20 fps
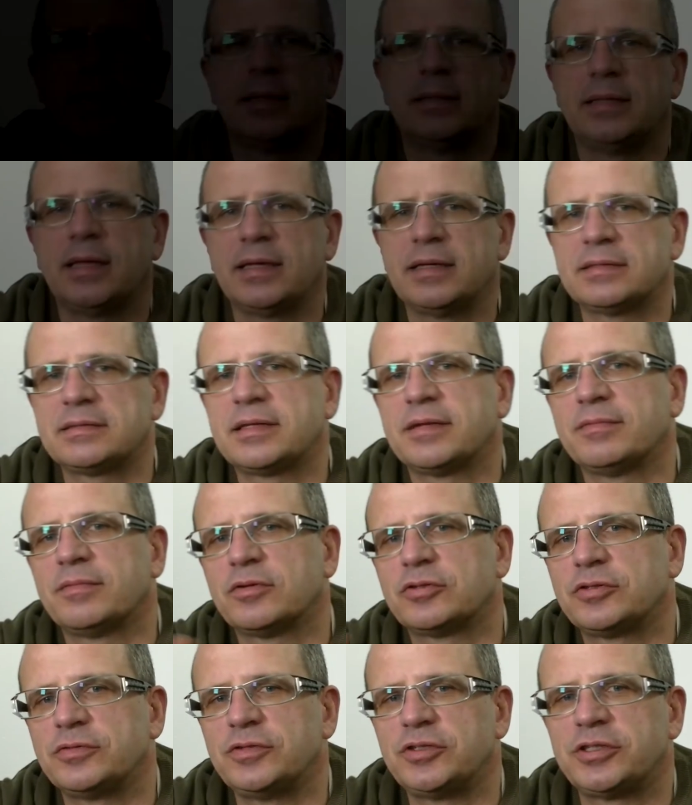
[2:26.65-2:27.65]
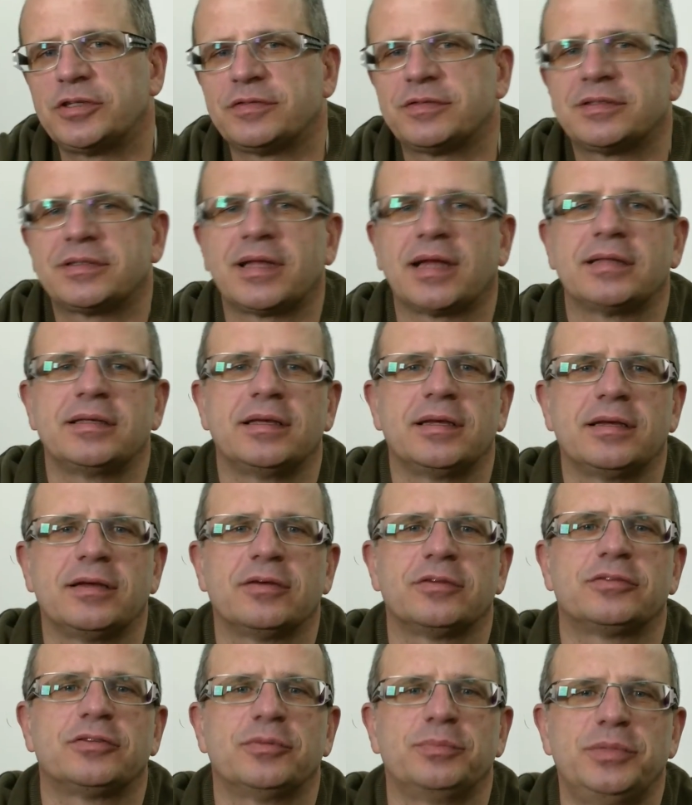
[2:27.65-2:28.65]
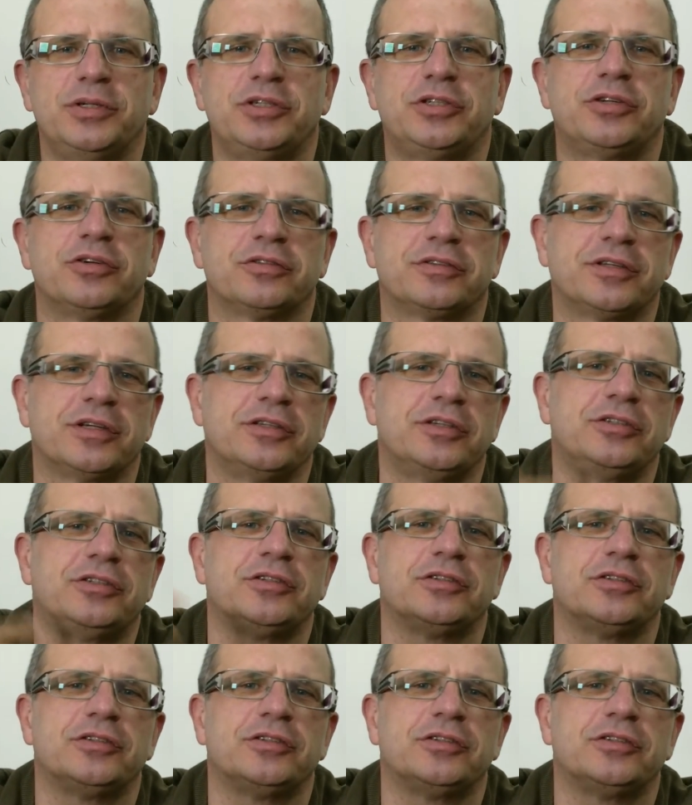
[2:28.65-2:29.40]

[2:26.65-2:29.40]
Nie jestem oczywiście w stanie osobiście ocenić,